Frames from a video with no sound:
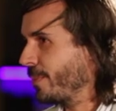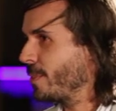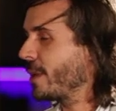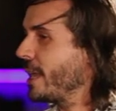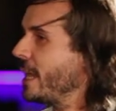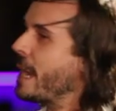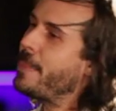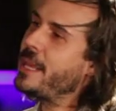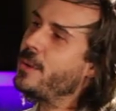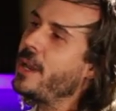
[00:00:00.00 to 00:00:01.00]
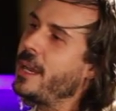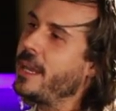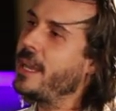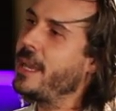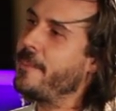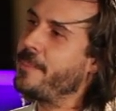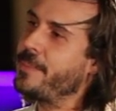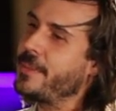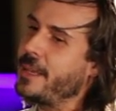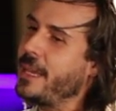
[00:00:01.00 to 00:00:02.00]
porque la película eh,
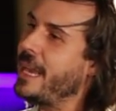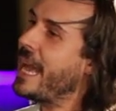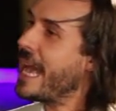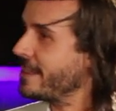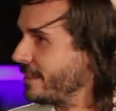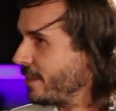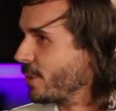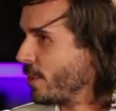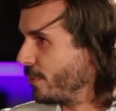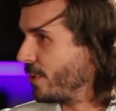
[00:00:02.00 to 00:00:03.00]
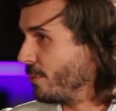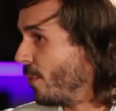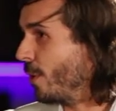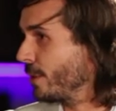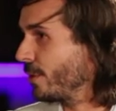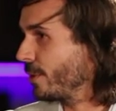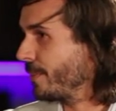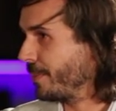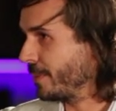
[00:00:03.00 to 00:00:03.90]
era antes con, sin Fox